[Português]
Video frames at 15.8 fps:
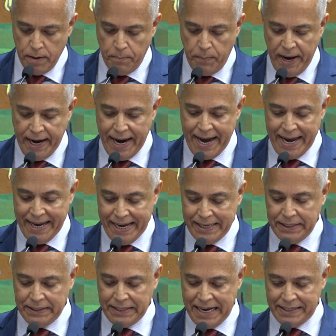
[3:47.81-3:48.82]
para a
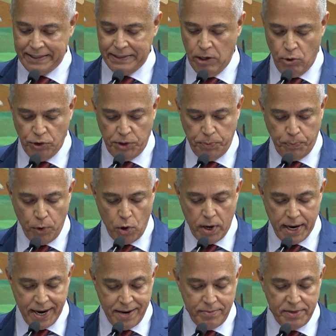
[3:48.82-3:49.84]
realização de
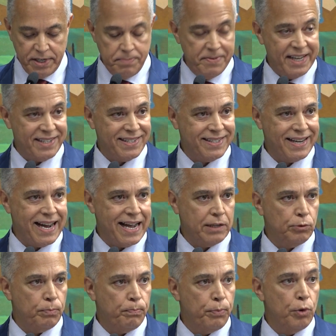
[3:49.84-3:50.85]
programa de
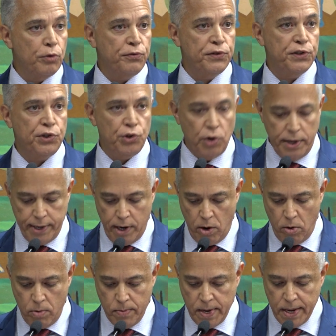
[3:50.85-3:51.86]
mestrado
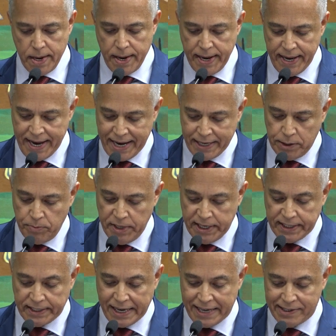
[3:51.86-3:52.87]
profissional em
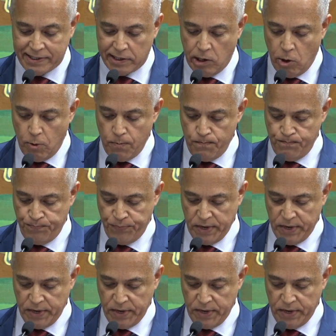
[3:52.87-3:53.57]
administração,